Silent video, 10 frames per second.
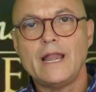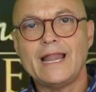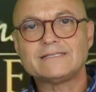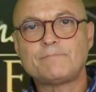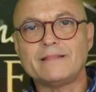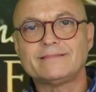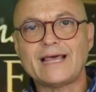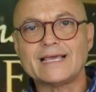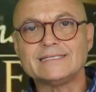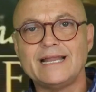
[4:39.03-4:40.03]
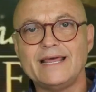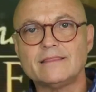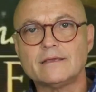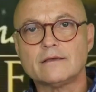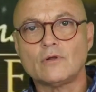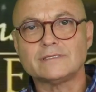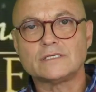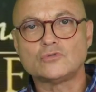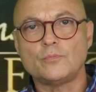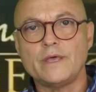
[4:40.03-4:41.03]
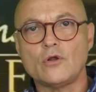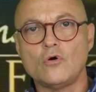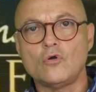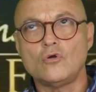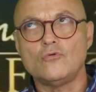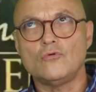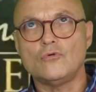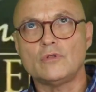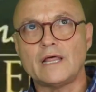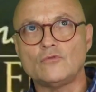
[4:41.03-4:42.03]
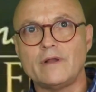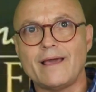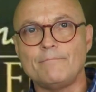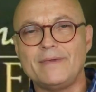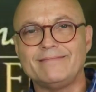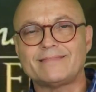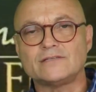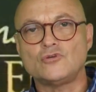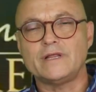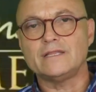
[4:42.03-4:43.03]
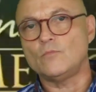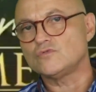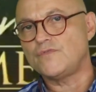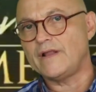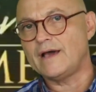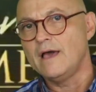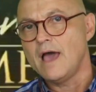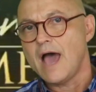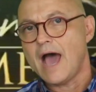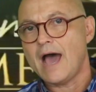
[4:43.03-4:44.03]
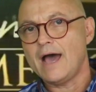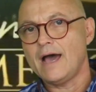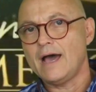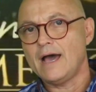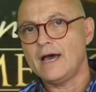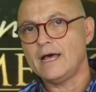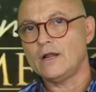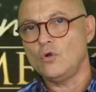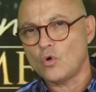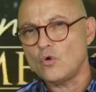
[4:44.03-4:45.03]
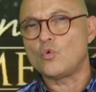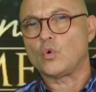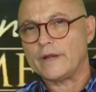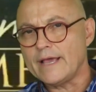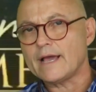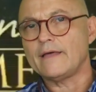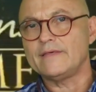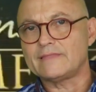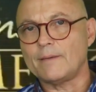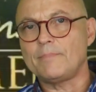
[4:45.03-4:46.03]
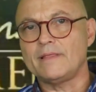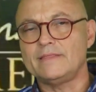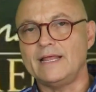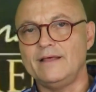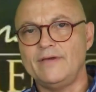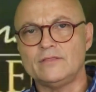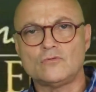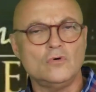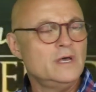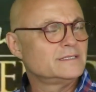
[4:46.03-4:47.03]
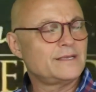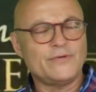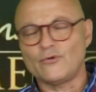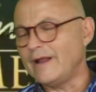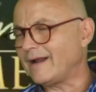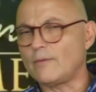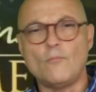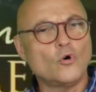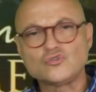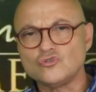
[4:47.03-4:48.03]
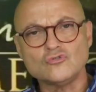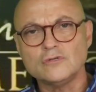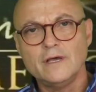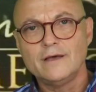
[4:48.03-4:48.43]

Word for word: Las pantallas LED con las que estuvieron dándole ambientación y atmósfera a, lo que ocurría en cada etapa del evento se vieron hermosos,